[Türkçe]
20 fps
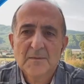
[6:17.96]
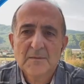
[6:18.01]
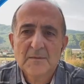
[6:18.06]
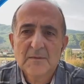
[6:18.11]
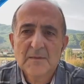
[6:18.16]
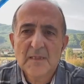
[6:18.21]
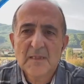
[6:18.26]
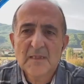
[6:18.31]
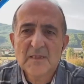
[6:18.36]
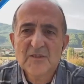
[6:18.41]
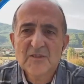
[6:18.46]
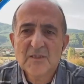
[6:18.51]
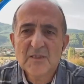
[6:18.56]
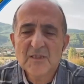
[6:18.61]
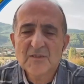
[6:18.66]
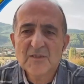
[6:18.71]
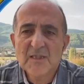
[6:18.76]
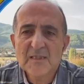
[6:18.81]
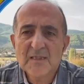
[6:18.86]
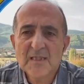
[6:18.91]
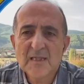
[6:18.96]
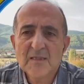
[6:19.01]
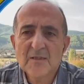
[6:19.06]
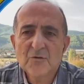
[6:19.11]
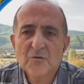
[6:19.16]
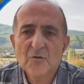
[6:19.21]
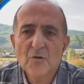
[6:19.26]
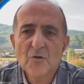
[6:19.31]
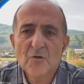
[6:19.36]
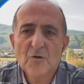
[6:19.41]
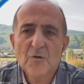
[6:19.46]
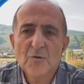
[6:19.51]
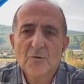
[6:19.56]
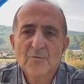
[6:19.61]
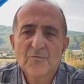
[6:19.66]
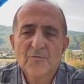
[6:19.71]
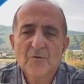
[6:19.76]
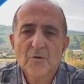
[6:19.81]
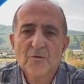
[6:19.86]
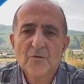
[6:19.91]
geliştireceklerini
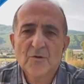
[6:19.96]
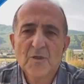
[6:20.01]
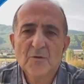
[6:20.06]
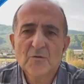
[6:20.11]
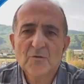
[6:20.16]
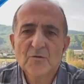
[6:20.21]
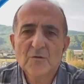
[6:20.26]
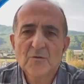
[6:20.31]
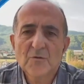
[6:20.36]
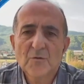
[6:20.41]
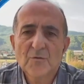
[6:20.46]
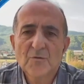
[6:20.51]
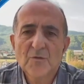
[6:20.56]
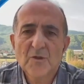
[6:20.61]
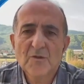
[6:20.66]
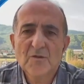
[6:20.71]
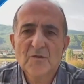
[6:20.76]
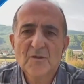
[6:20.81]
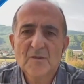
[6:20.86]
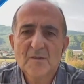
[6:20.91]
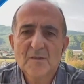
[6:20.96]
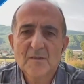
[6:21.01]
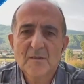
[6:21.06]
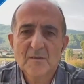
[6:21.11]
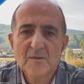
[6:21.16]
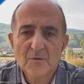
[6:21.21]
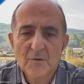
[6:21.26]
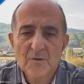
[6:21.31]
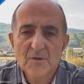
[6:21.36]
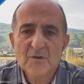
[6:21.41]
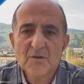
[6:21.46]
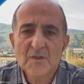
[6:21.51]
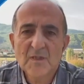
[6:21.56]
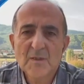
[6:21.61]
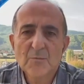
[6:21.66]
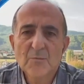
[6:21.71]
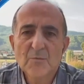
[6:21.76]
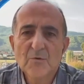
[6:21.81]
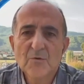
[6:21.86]
söylüyor Fortuna Düsseldorf yönetici, yöneticileri.